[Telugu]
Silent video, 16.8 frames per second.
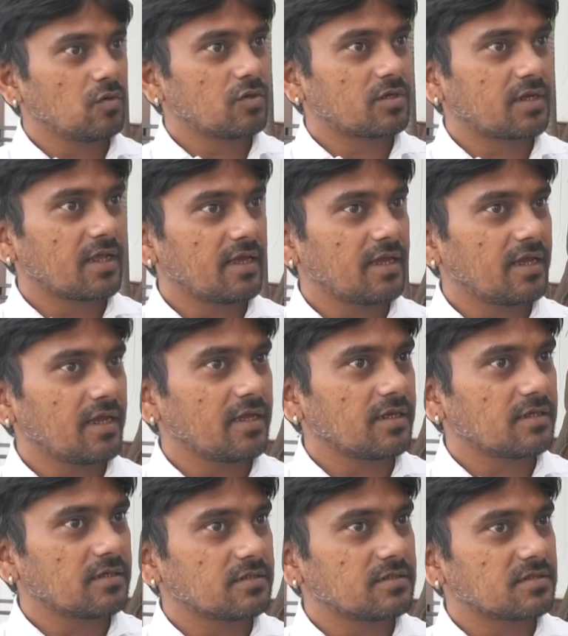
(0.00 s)
ఒట్టి
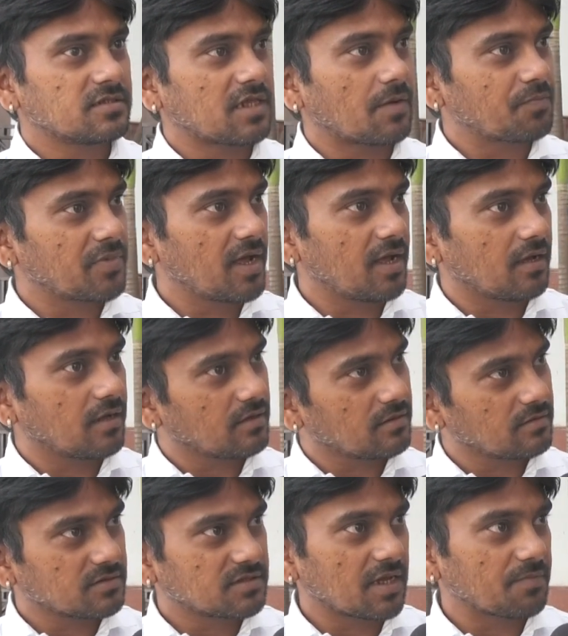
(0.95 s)
సప్న
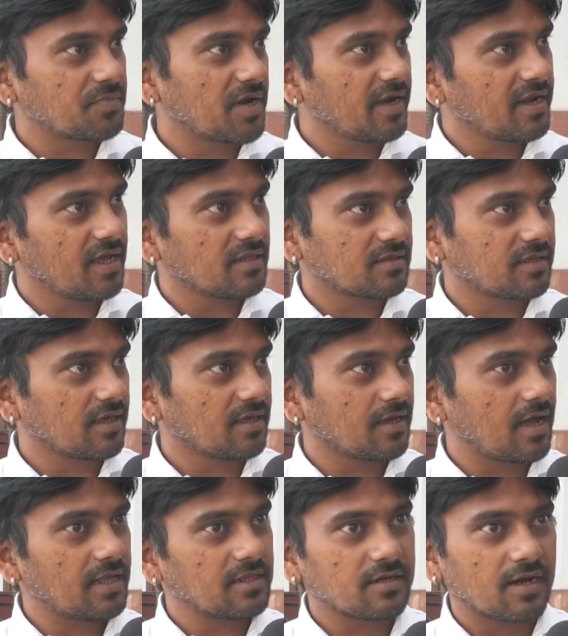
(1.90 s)
సప్నాని అంతే
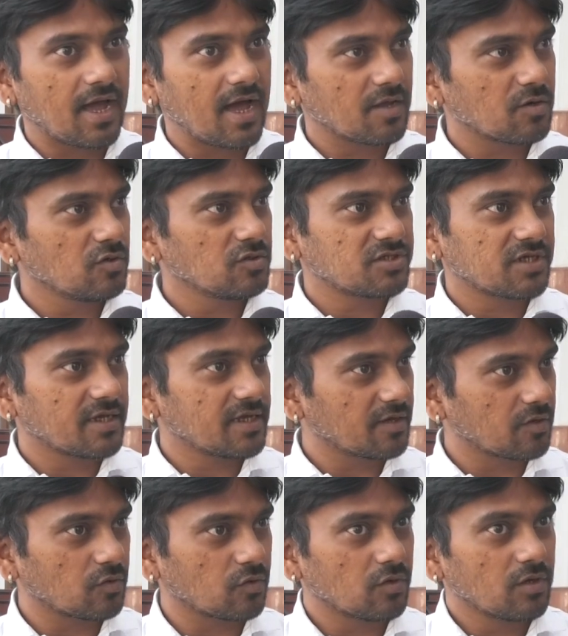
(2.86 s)
అది రారు
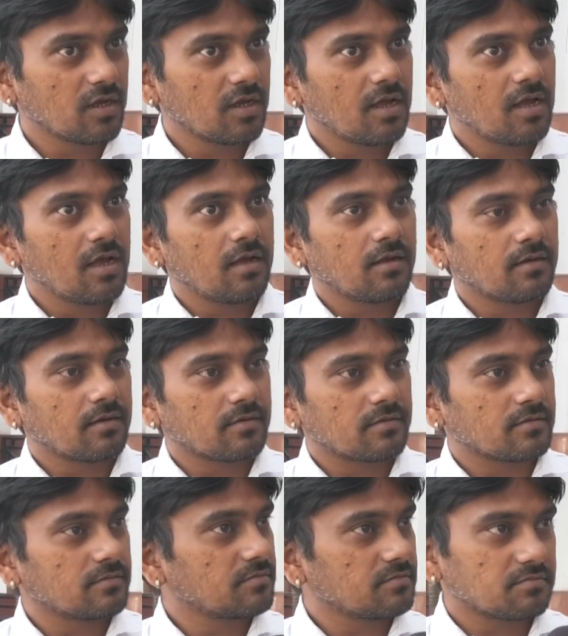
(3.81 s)
చేయరు
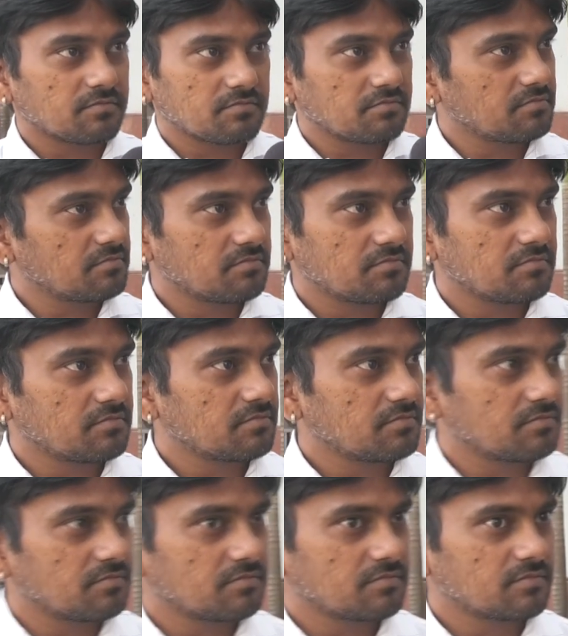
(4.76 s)
ఇప్పుడు వాళ్ళు ఎనభై
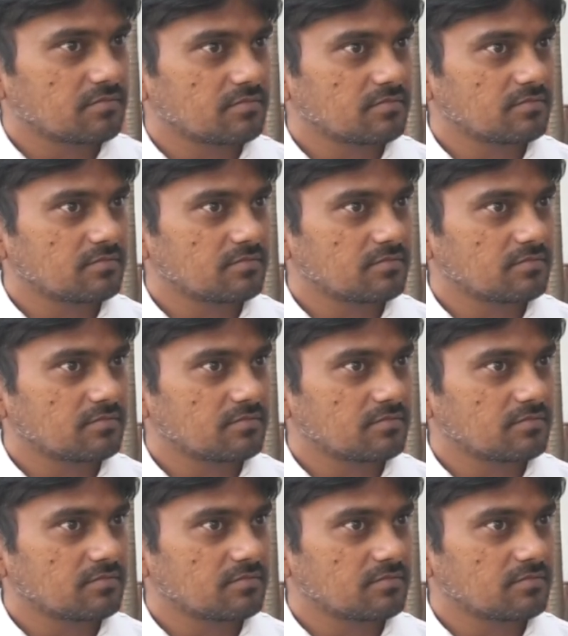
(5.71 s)
సీట్లు